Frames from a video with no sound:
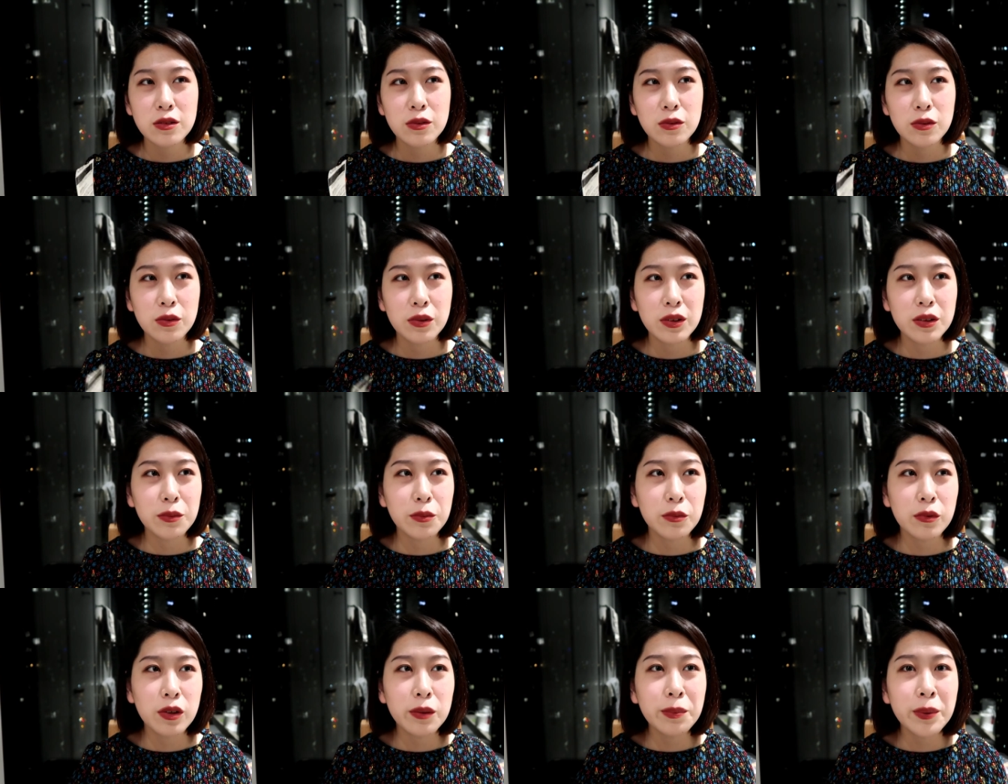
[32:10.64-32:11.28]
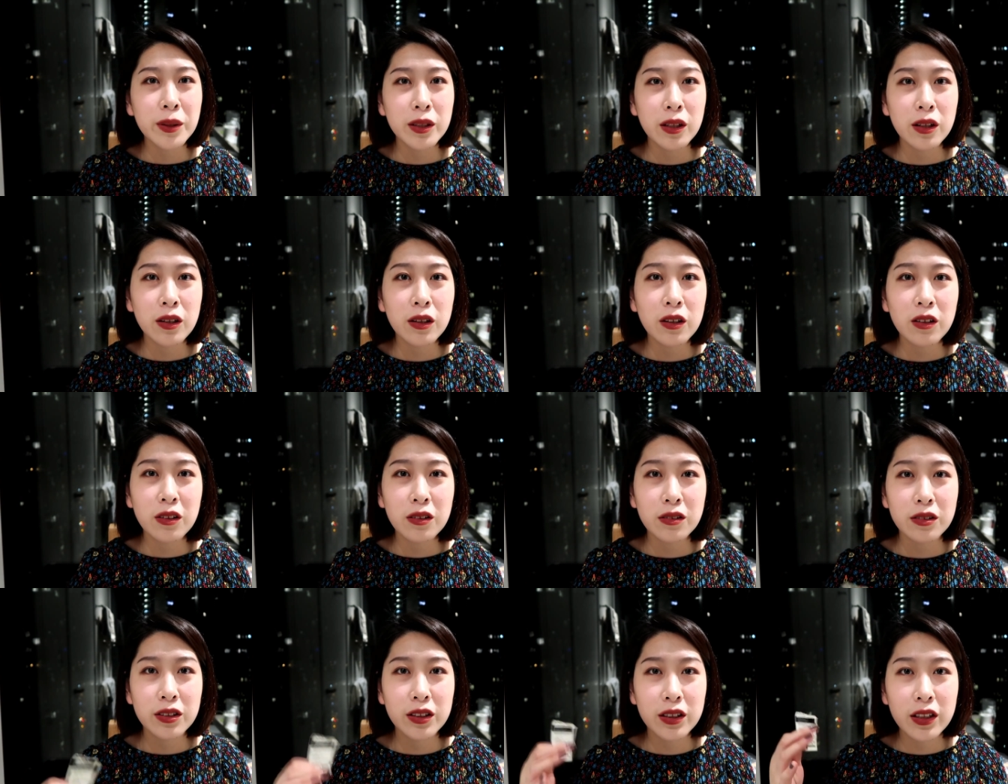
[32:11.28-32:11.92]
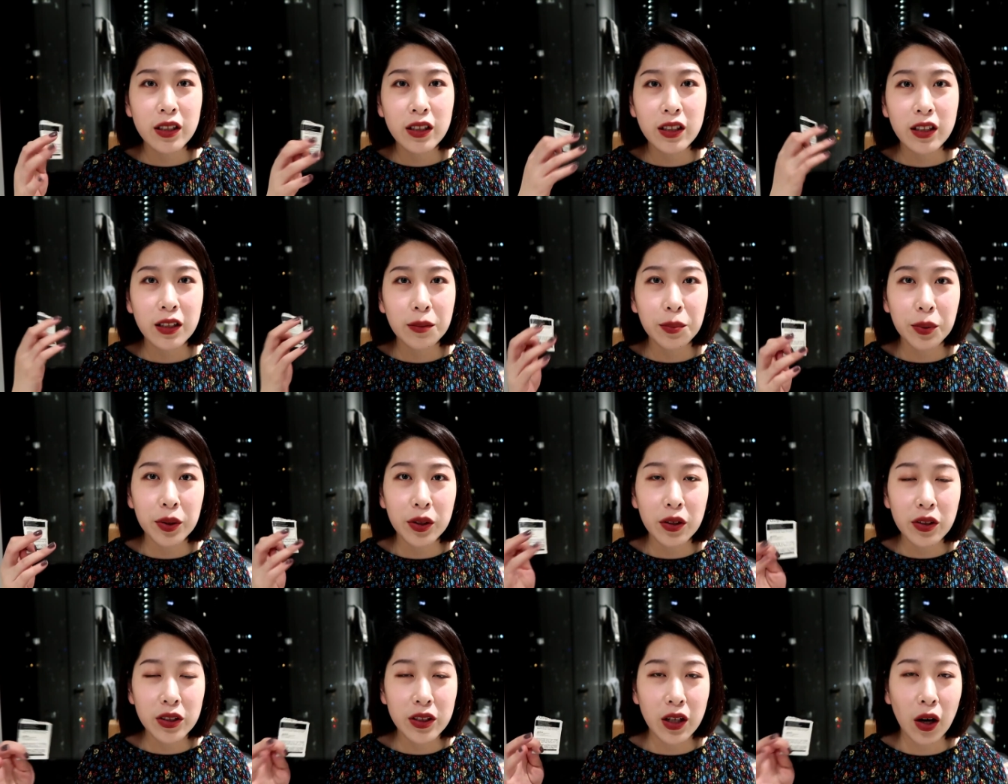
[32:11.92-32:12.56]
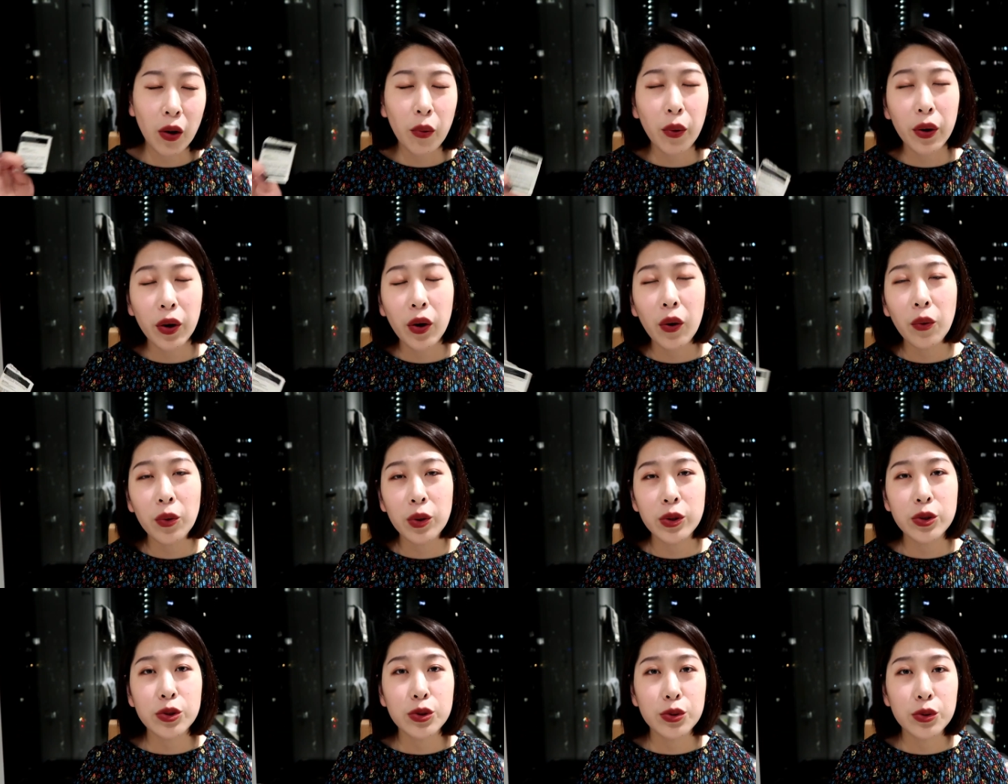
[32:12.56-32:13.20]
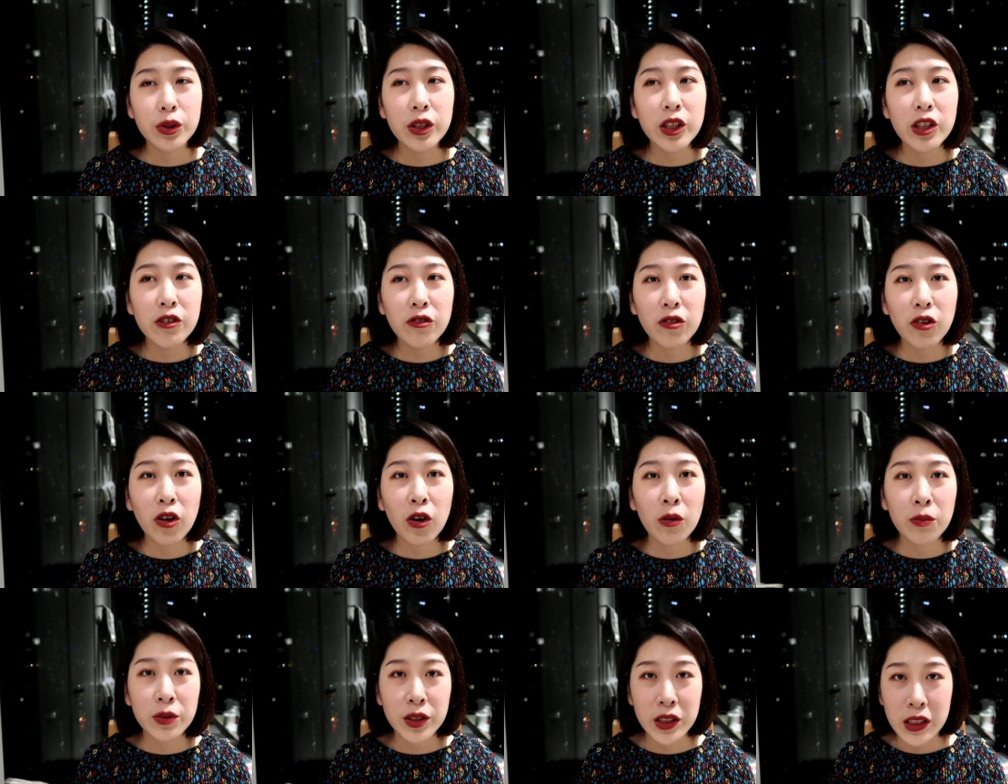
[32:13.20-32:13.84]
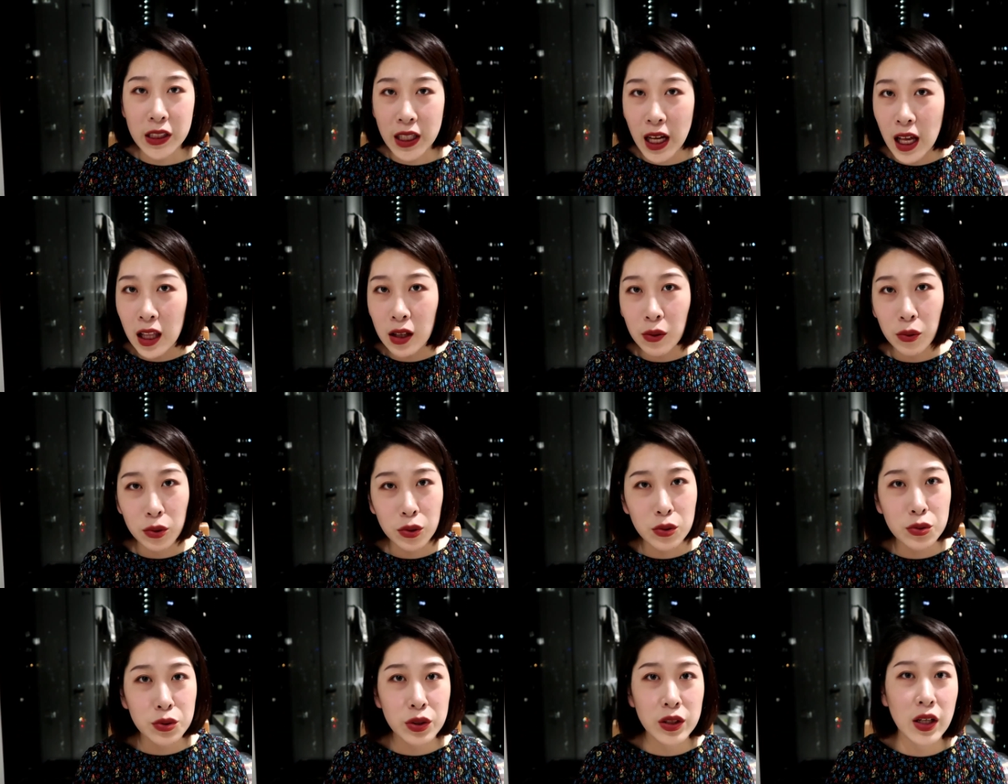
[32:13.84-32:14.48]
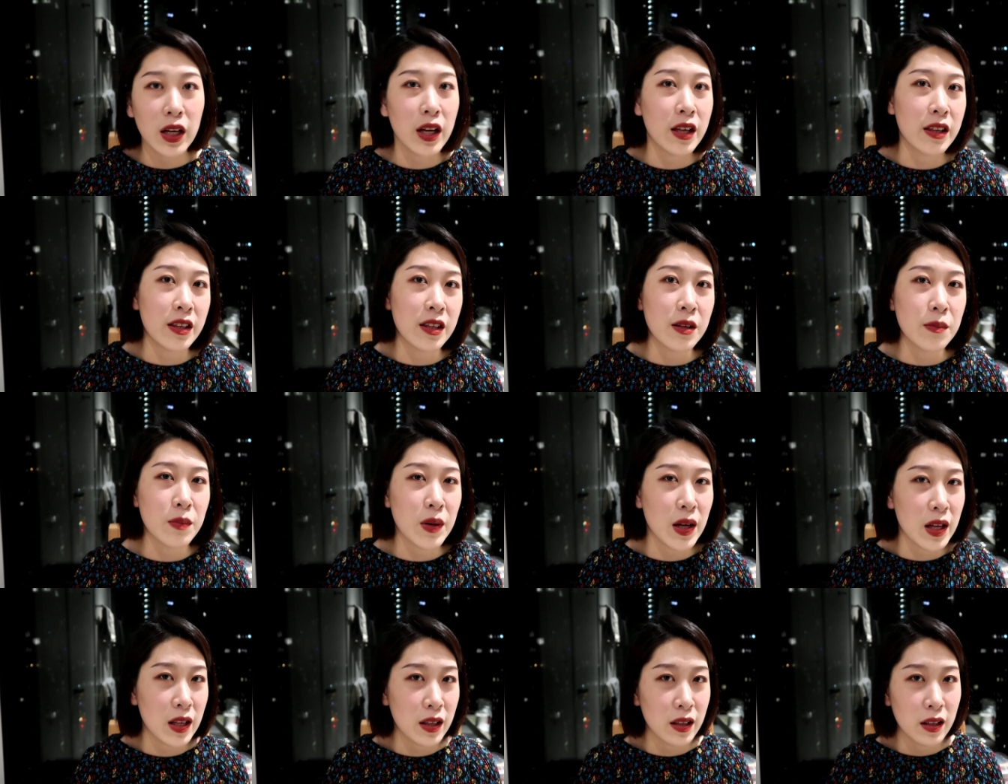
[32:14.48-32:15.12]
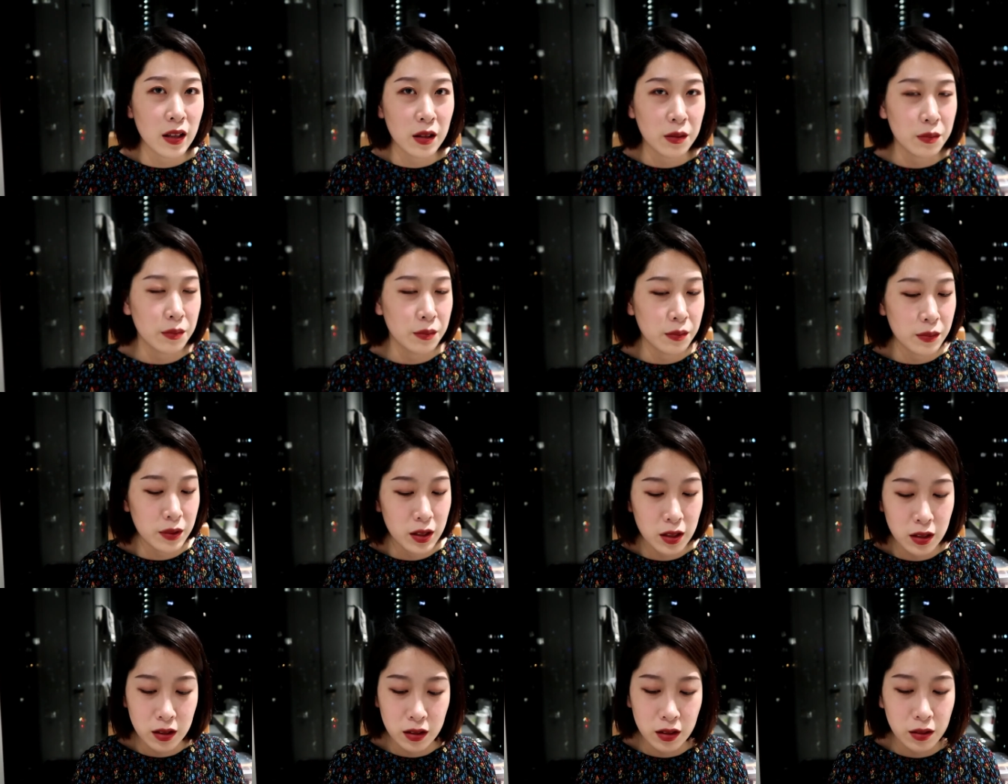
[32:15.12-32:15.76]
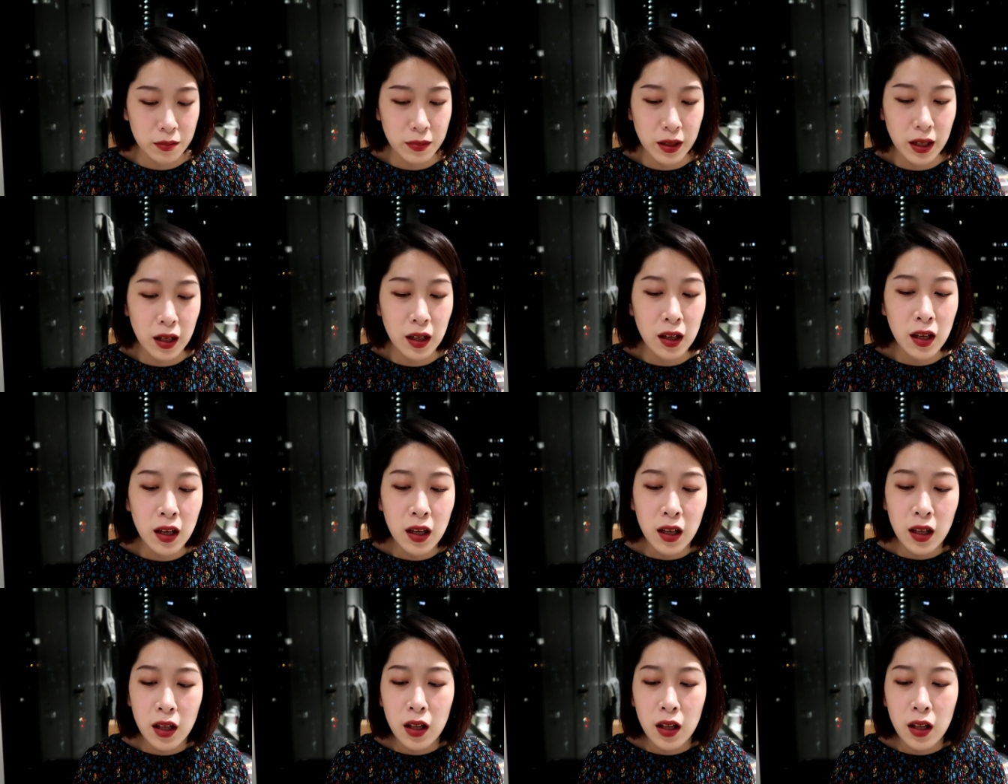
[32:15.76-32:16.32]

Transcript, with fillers: 我我比较心里比较想回购的，除了 Eve Lom，其他的我都觉得很一般，很很一般。